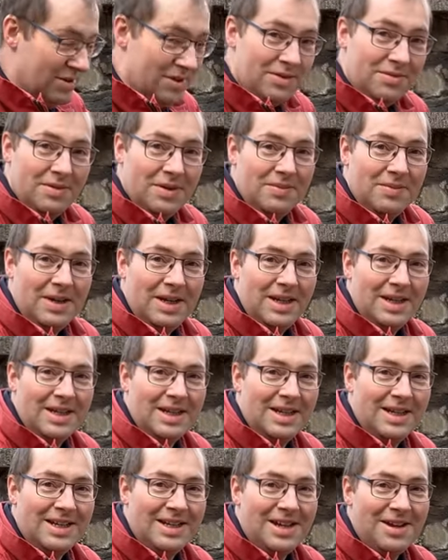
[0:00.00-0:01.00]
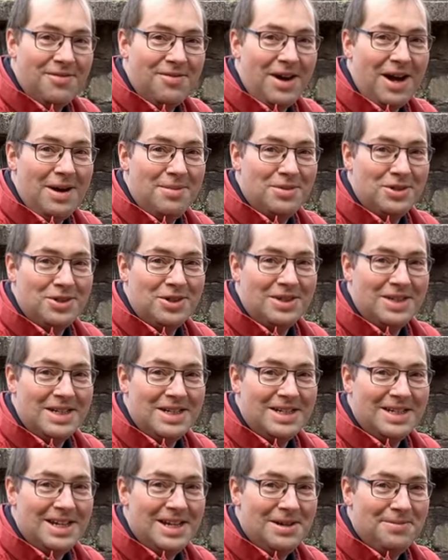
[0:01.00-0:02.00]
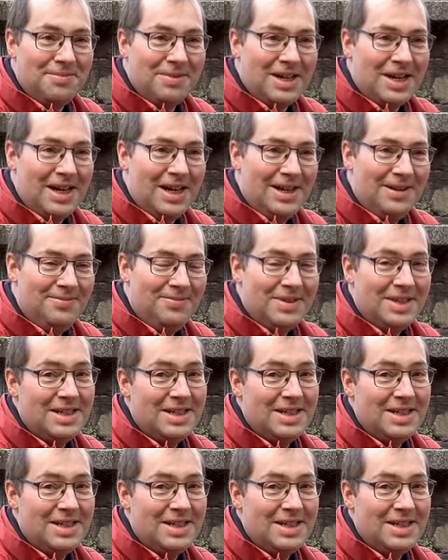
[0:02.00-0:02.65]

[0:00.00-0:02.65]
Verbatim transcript: Und wie man äh, der Farbe schon entnehmen kann,